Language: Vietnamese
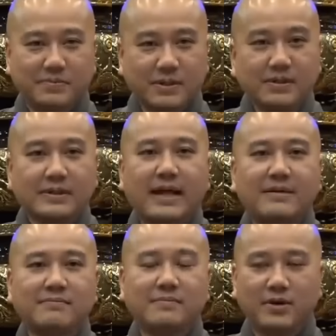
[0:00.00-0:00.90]
Tứ
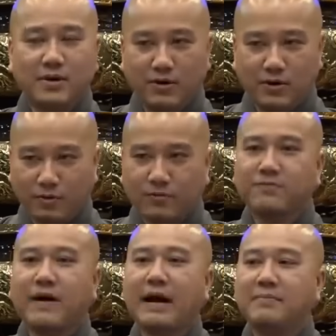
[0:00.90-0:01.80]
thánh lục
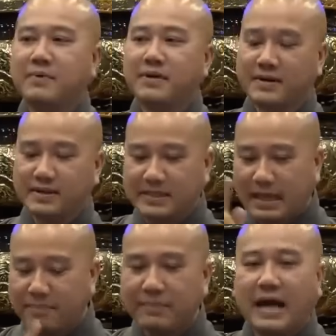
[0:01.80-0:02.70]
phàm
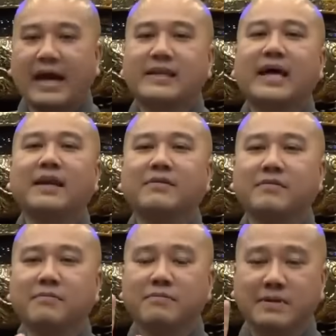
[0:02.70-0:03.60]
nhập lại thành
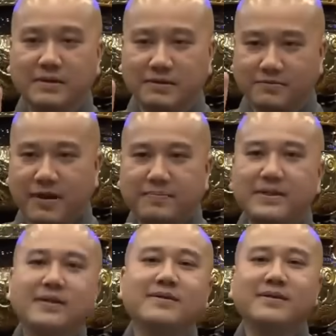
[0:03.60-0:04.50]
10 pháp
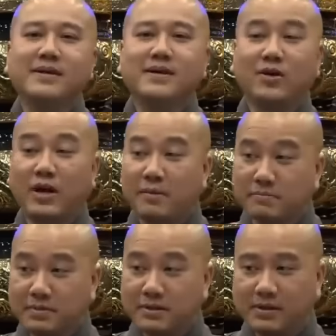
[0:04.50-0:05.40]
giới, gọi là
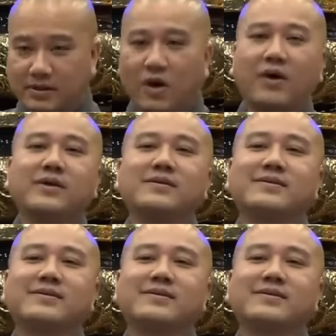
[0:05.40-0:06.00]
10 cõi.